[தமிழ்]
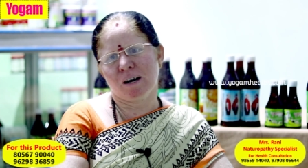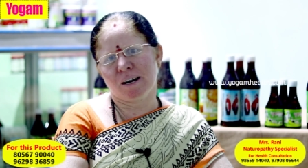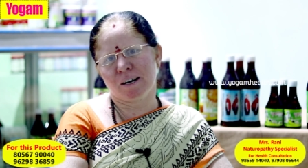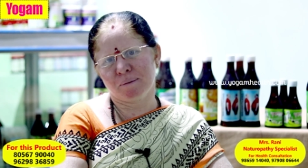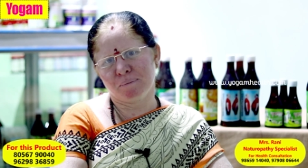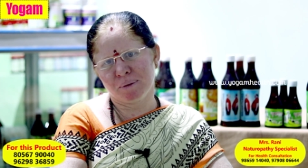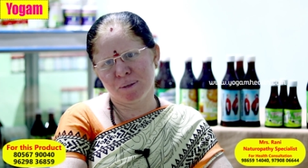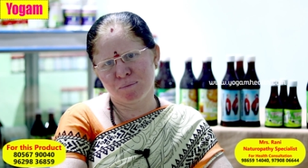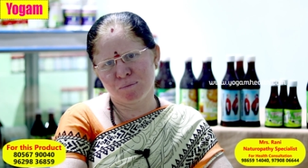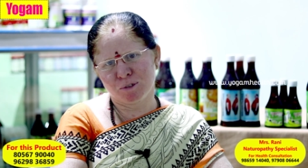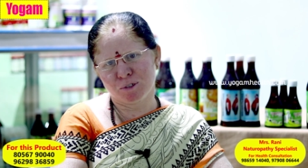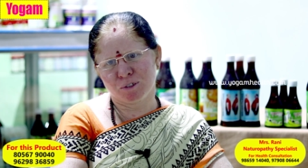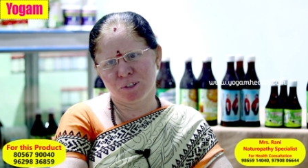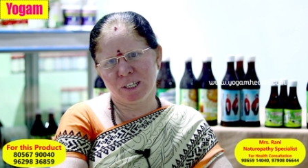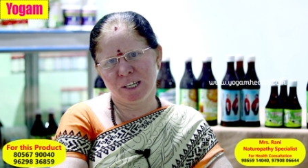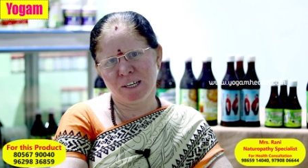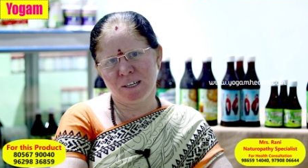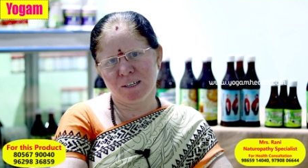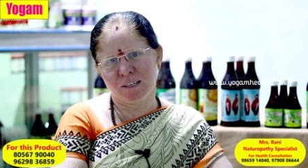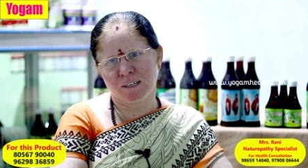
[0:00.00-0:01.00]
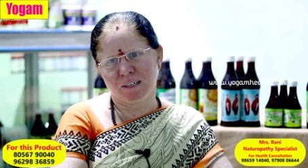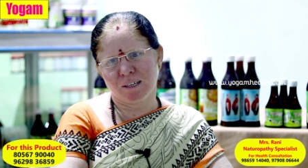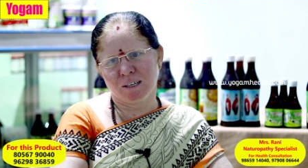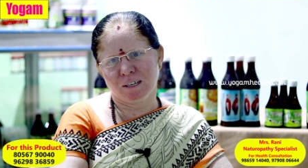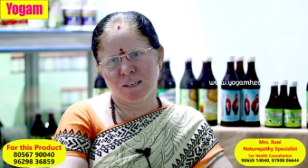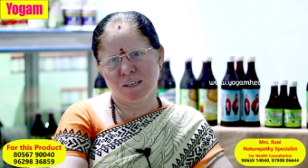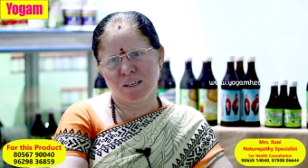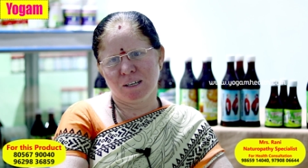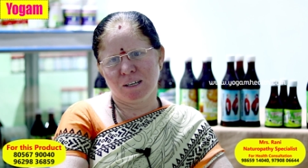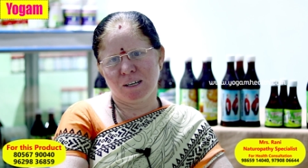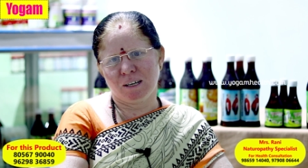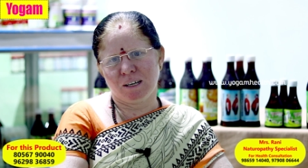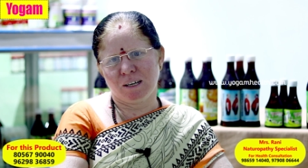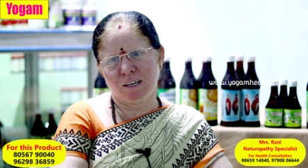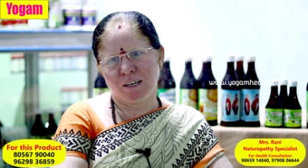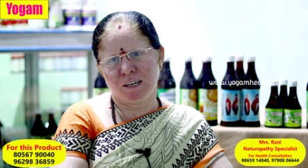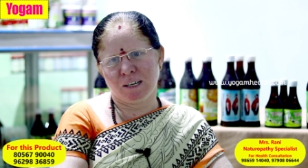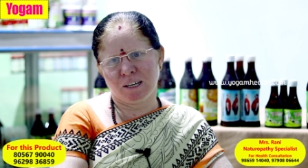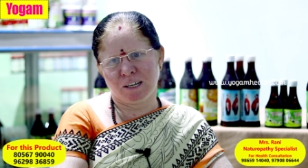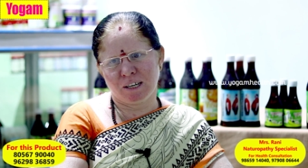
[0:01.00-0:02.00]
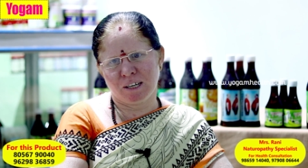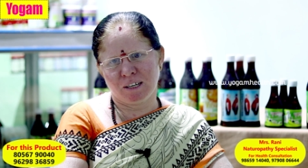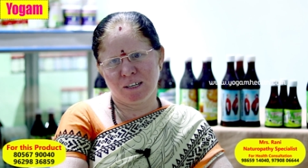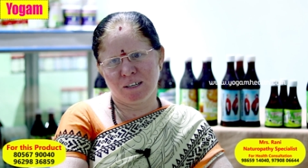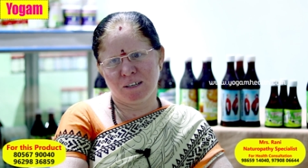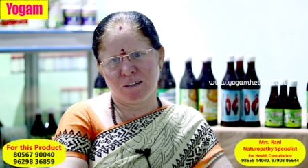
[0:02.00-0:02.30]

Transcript: அருட்பெருஞ்சோதி இன்றைக்கி